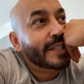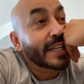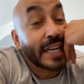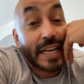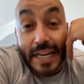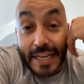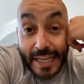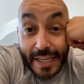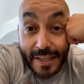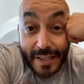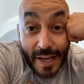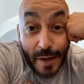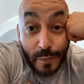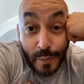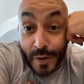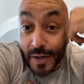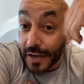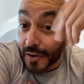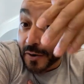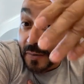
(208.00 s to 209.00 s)
Y la gente va
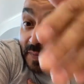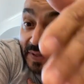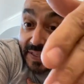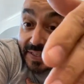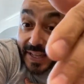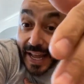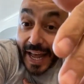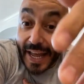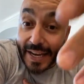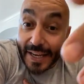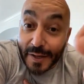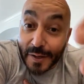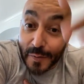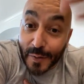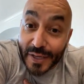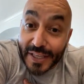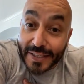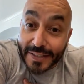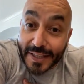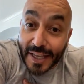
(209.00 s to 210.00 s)
a poder comentar y
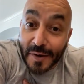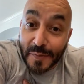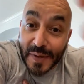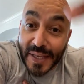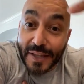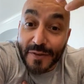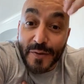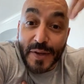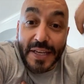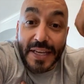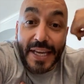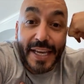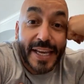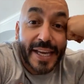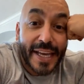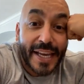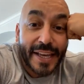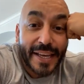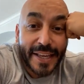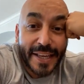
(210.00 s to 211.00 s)
voy a estar viendo
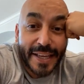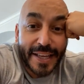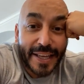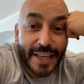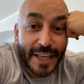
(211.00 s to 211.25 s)
aquí